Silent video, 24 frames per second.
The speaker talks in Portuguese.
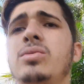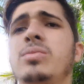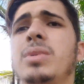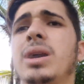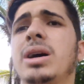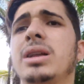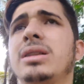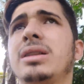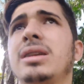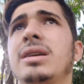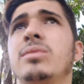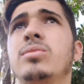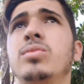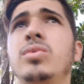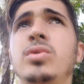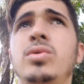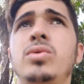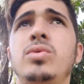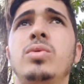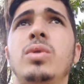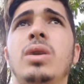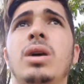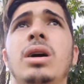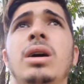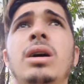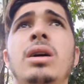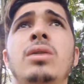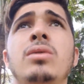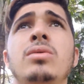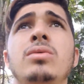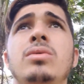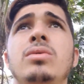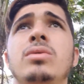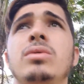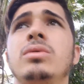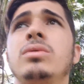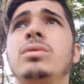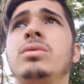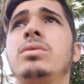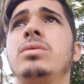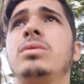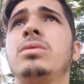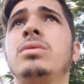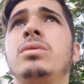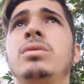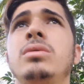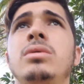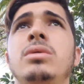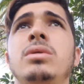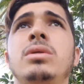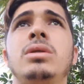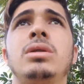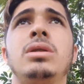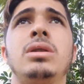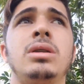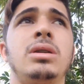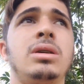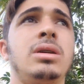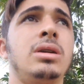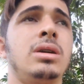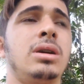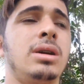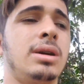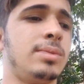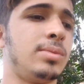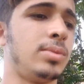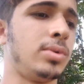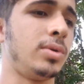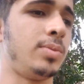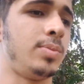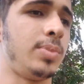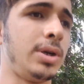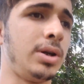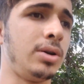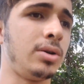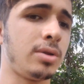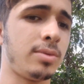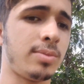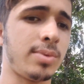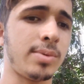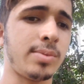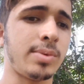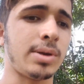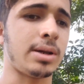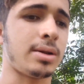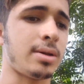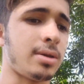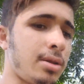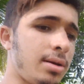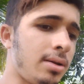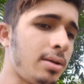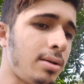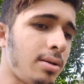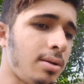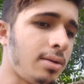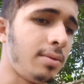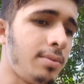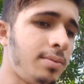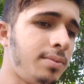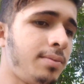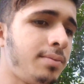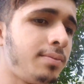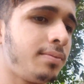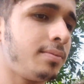do mato tá muito alto, é muito perigoso pra mim lá sozinho.